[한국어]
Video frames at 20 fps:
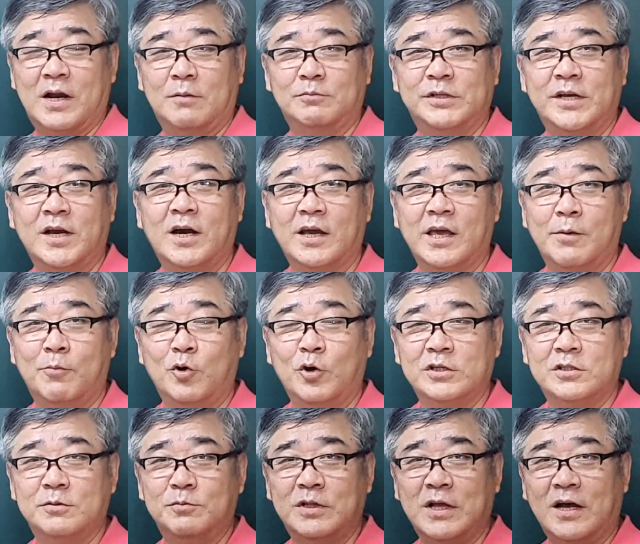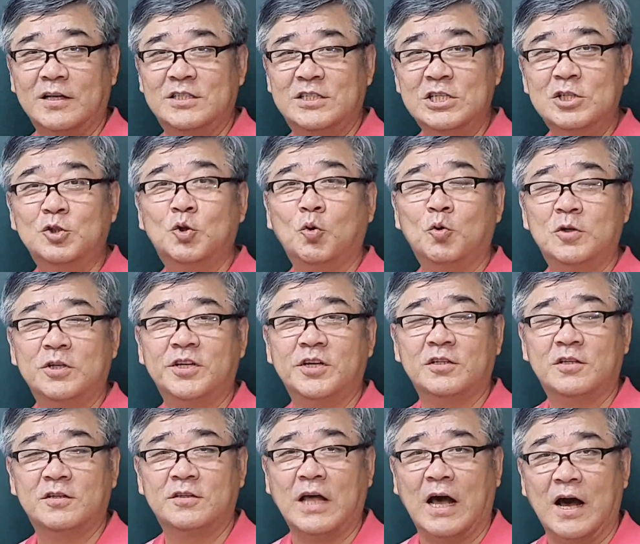말 한번 생각해 보겠습니다. 진통을
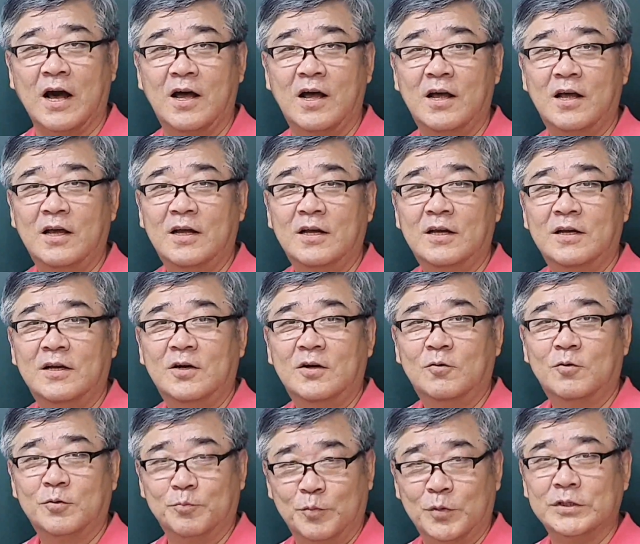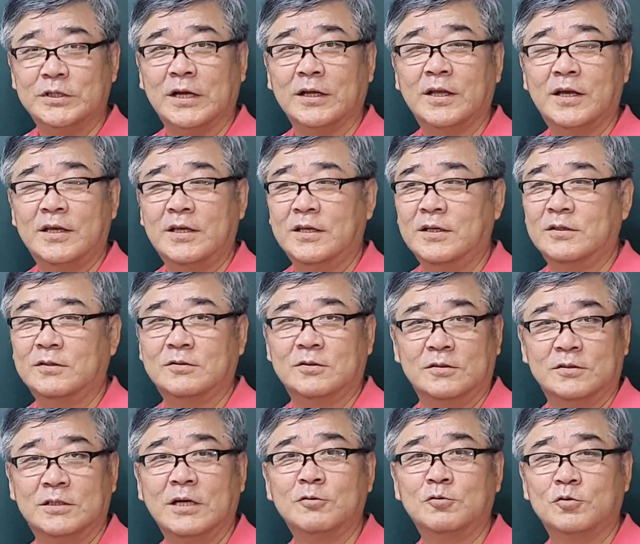겪는다. 뭐 상당히
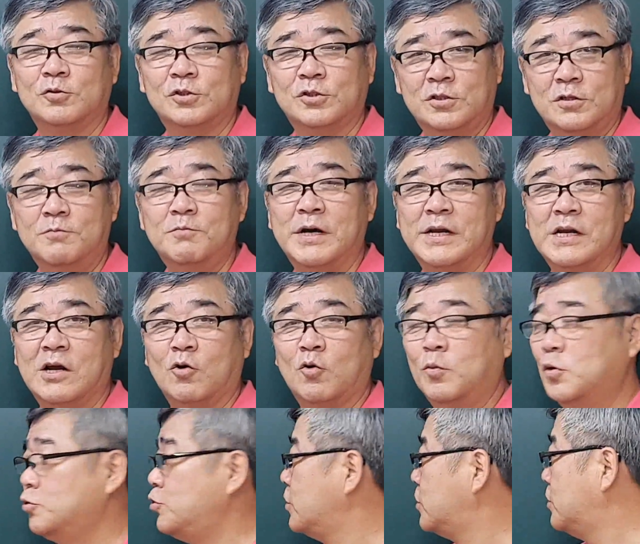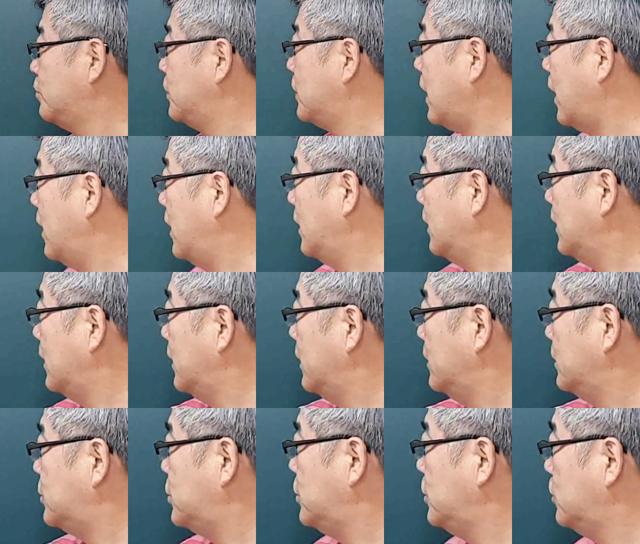자주 쓰는 말이라고 볼 수 있습니다.
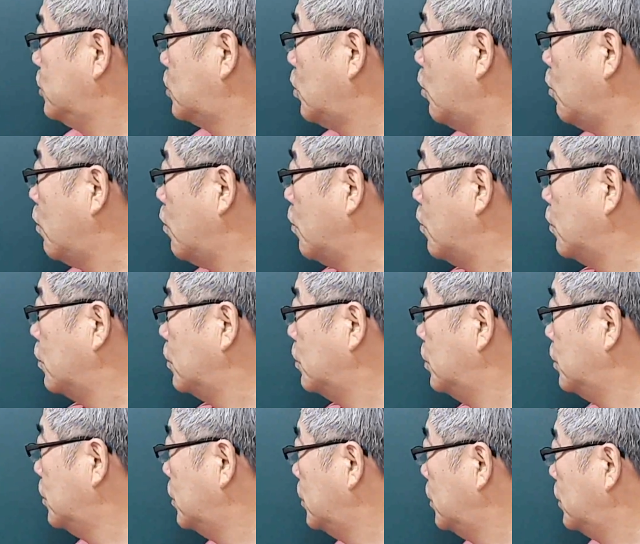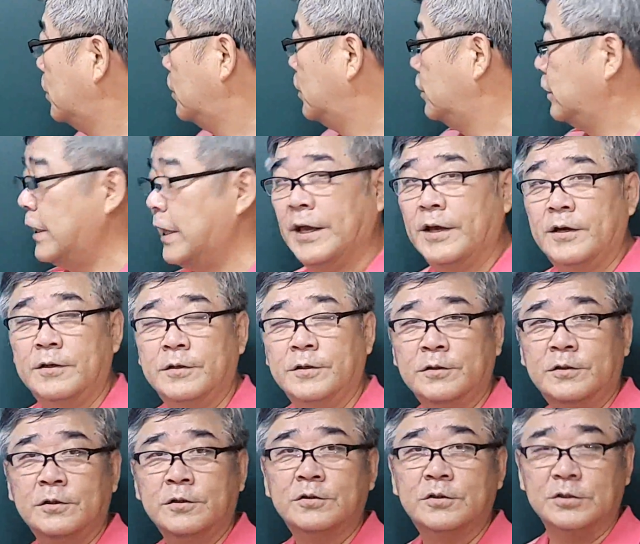진통 예,
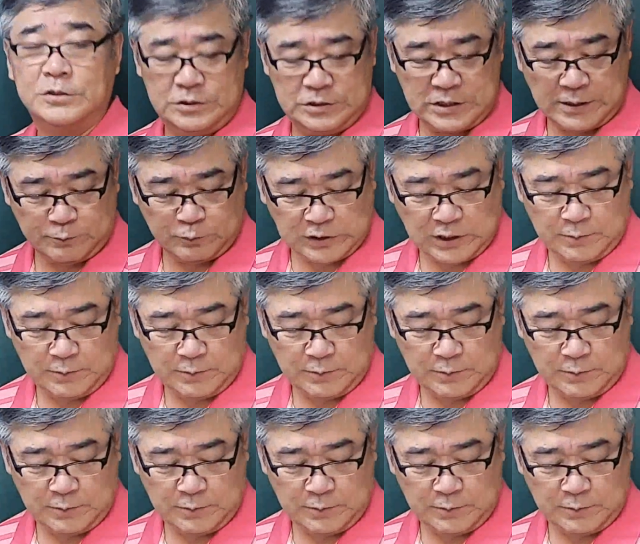어떤 뜻인지 한번